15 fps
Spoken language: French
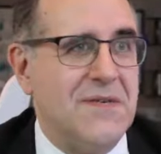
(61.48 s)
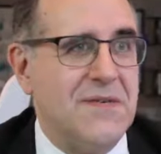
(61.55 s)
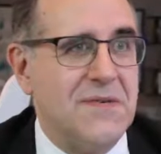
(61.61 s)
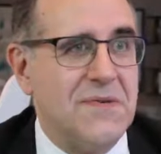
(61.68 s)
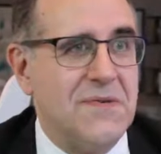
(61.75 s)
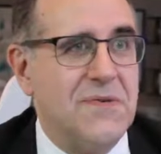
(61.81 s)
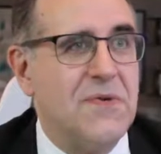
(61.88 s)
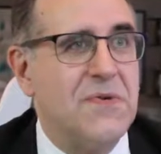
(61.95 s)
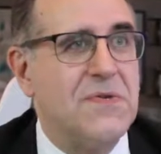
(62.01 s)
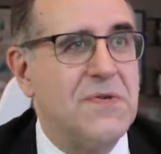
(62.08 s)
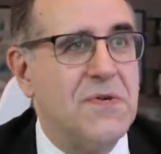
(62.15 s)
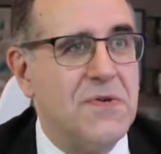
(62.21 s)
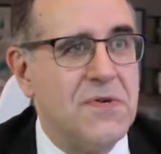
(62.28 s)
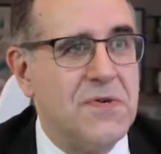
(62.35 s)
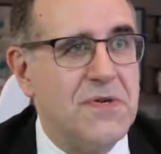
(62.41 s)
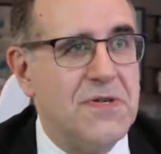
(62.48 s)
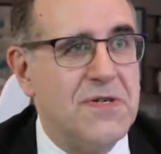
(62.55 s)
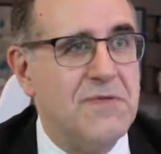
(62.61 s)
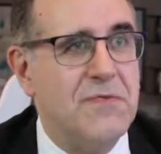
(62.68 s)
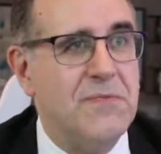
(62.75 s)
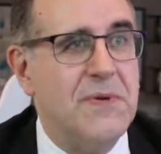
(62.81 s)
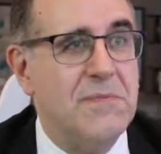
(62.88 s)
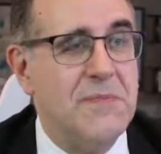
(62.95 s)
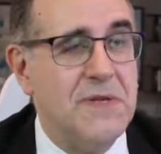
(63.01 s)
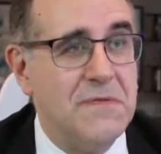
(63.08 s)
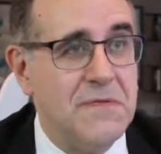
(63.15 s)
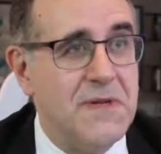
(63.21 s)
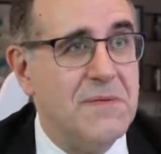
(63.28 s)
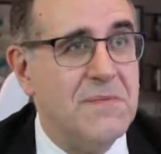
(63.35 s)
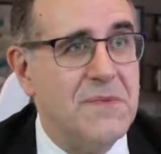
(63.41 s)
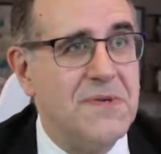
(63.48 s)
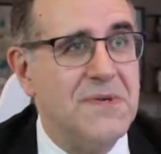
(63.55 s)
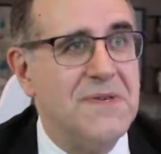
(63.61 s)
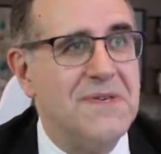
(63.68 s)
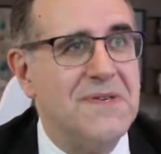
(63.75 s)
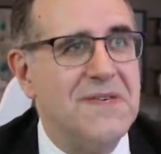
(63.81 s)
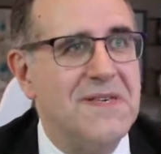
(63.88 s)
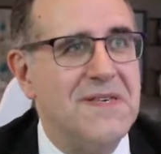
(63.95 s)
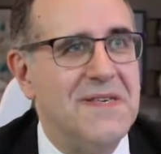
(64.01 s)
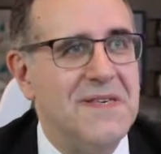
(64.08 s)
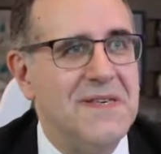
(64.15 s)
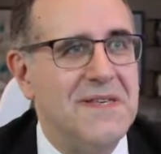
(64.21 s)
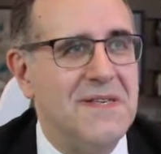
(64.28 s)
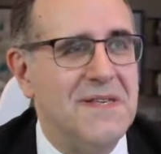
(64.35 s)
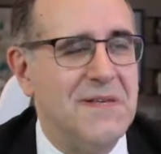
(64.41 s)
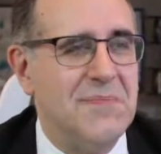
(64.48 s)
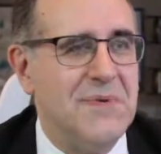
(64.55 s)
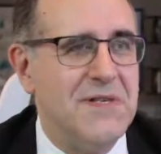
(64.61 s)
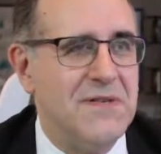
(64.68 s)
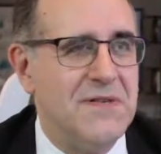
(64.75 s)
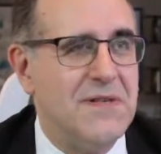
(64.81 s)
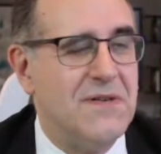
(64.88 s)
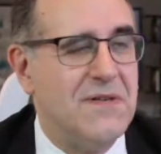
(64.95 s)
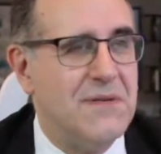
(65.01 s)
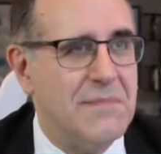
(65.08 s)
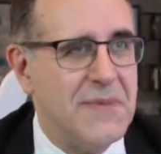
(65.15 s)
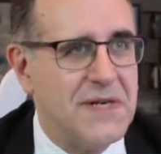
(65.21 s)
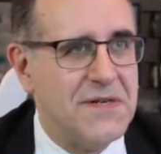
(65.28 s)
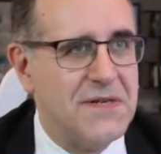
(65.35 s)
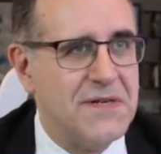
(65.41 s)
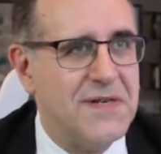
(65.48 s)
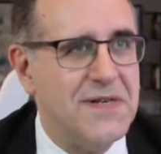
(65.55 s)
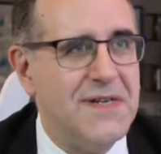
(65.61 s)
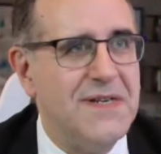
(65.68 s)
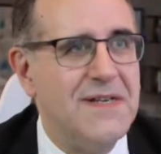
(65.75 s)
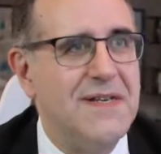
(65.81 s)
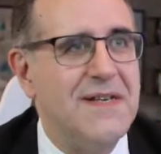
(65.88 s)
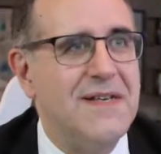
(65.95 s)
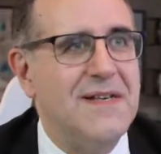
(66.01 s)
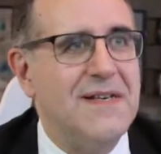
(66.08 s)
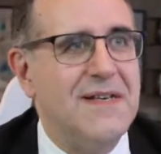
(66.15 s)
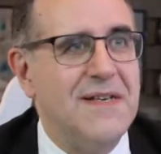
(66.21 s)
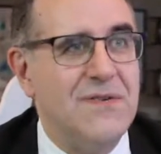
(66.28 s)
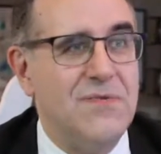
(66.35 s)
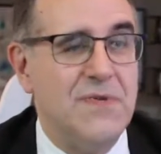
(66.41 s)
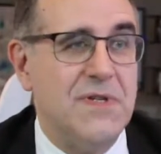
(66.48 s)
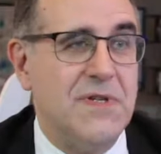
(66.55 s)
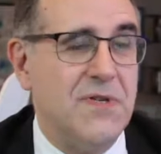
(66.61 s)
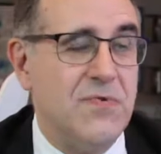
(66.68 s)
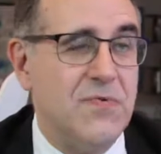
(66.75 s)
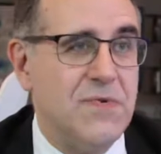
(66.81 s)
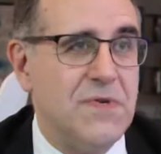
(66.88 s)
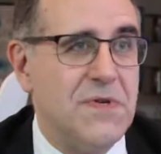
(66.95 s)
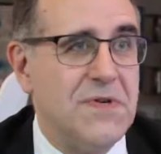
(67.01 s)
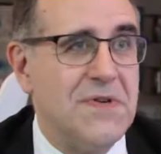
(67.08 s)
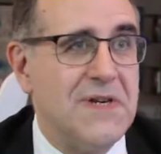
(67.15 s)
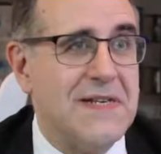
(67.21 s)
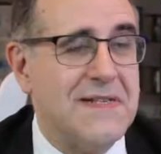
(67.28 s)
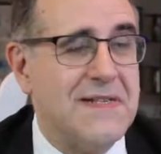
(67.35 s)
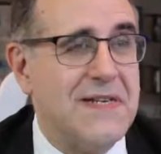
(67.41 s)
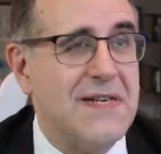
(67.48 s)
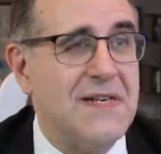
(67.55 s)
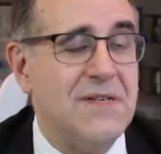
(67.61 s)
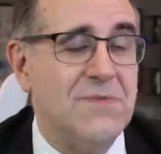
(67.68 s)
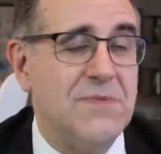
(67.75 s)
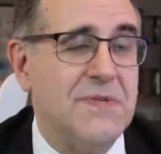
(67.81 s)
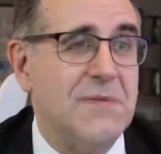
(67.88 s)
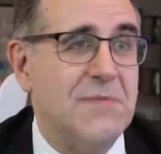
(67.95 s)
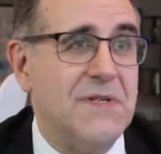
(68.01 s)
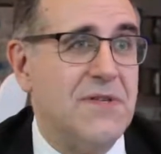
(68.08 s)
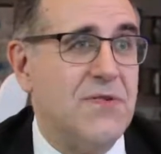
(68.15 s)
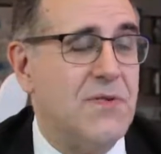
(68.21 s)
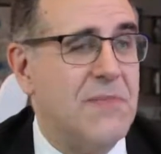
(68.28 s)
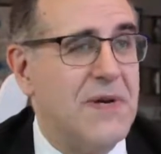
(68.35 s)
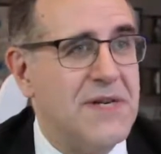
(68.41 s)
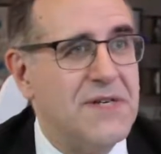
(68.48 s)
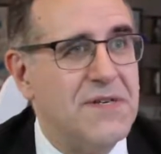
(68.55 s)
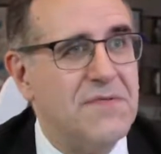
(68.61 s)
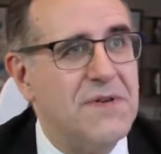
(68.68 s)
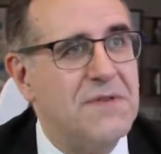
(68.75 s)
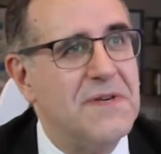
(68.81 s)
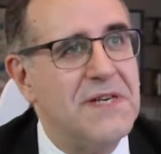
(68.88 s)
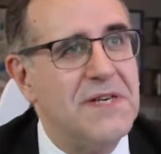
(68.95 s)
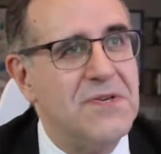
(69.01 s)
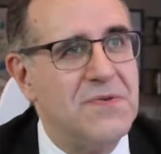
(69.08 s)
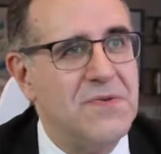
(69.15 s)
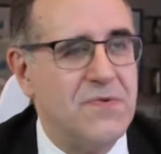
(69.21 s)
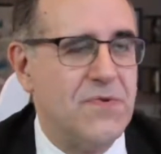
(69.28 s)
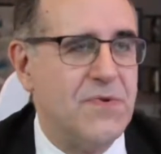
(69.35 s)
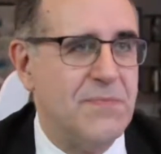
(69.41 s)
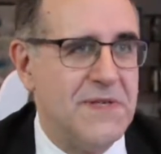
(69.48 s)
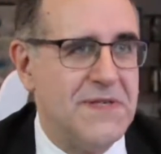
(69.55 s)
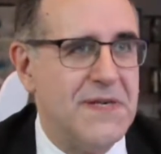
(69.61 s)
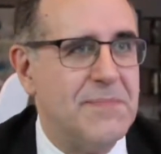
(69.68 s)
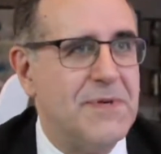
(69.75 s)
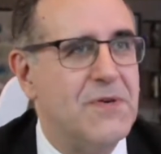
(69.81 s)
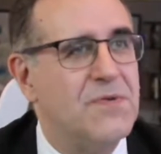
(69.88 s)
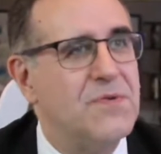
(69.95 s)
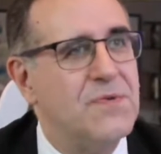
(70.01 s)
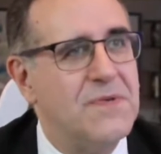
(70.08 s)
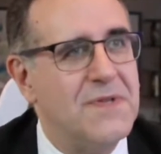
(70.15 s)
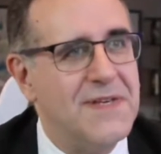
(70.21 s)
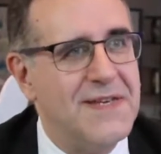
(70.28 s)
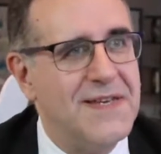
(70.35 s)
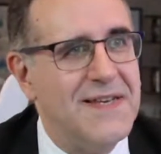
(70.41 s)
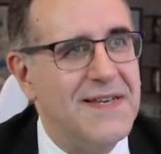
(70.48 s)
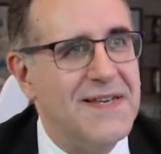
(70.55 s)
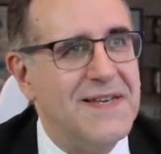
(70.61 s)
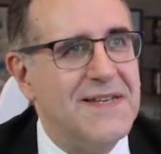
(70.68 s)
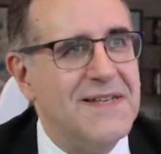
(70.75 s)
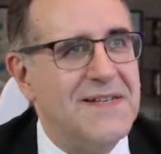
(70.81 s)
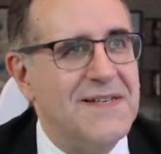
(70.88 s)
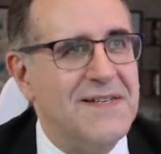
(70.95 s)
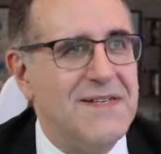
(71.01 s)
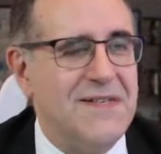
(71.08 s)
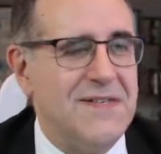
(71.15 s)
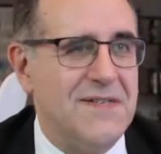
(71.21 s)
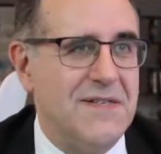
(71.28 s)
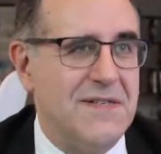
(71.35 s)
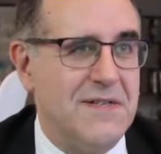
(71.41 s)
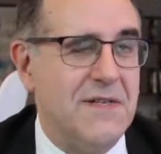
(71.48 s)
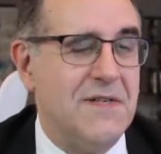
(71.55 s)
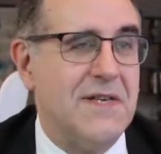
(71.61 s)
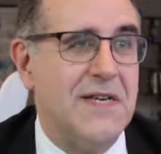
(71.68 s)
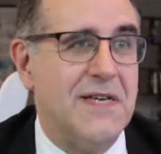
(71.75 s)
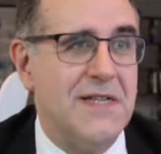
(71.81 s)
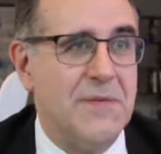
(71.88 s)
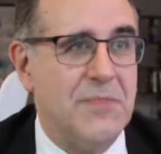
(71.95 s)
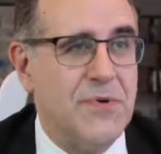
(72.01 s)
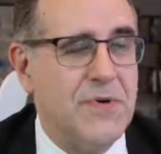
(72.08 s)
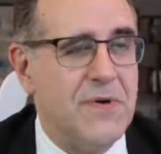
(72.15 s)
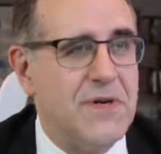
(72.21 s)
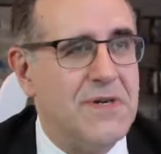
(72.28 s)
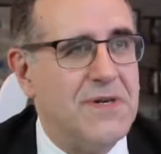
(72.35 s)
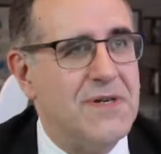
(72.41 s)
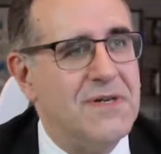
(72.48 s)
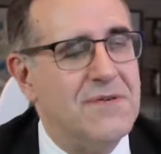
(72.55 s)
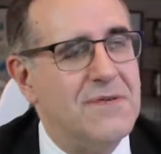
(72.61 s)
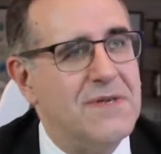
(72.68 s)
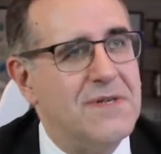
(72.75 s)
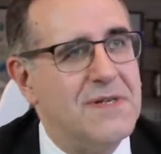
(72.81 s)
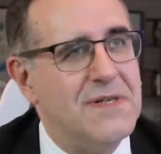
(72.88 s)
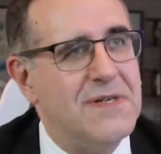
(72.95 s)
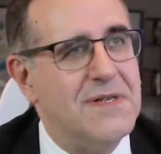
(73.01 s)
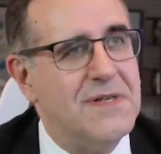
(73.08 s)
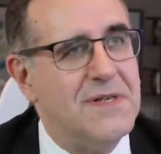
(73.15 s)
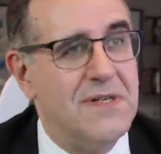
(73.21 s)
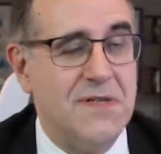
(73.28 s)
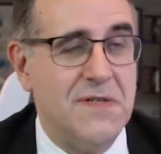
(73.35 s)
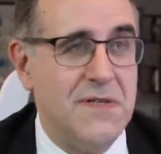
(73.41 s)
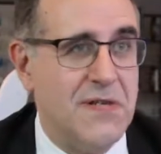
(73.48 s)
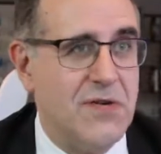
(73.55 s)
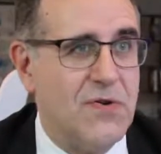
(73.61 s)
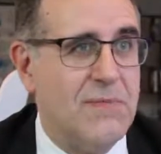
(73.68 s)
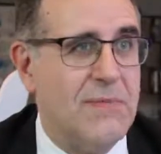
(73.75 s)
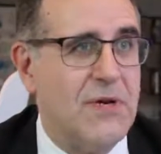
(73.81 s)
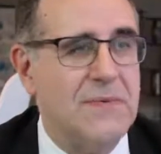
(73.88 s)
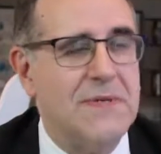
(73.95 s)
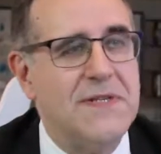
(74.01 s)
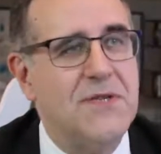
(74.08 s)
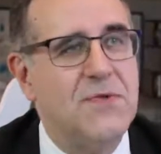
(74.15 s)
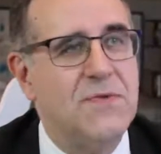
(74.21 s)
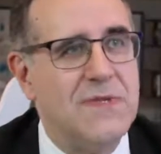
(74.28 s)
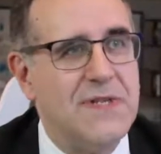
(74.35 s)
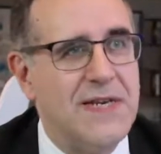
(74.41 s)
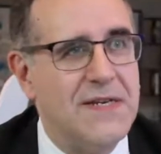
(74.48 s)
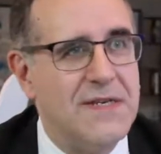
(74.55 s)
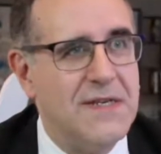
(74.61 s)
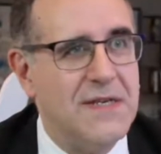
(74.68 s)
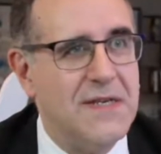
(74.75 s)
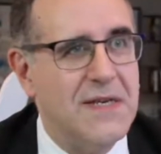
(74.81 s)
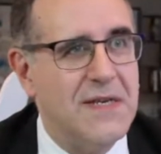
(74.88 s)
en creusant encore, j'ai vu même des films euh, qui étaient présentés dans des marchés et où j'étais tout seul dans la salle et je me disais bah, c'est dommage, il faudrait faire quelque chose. Donc je suis passé après de l'autre côté. j'ai essayé de créer d'abord un, un ciné-club à l'ambassade d'Australie